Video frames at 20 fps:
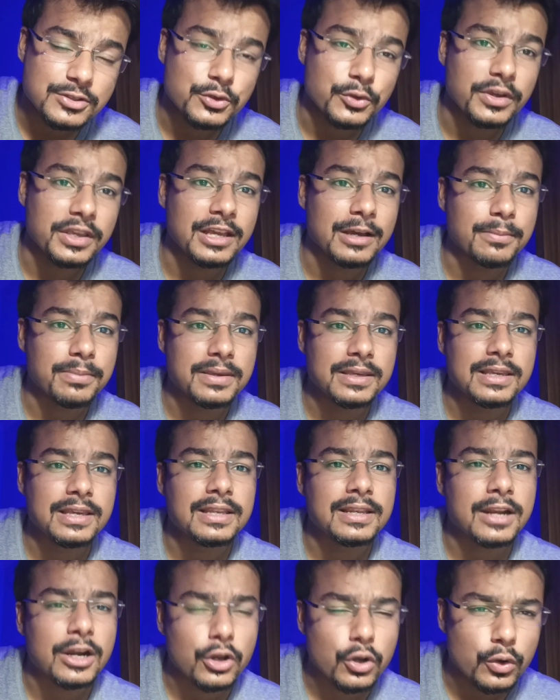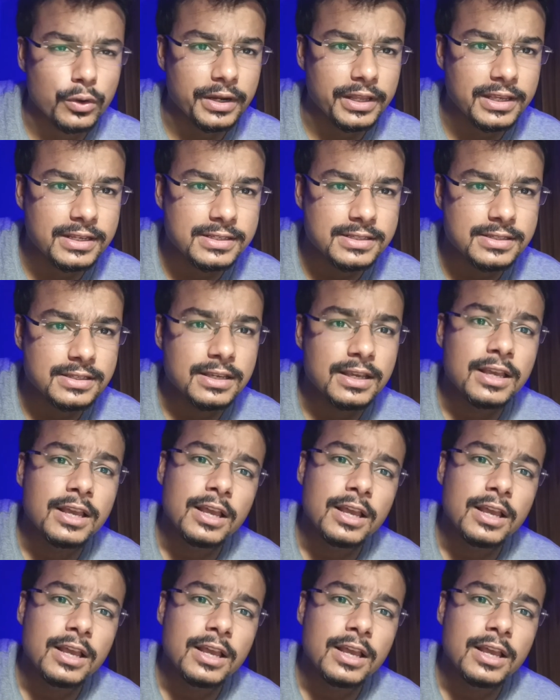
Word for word: जो कि आपकी नार्कोटिक्स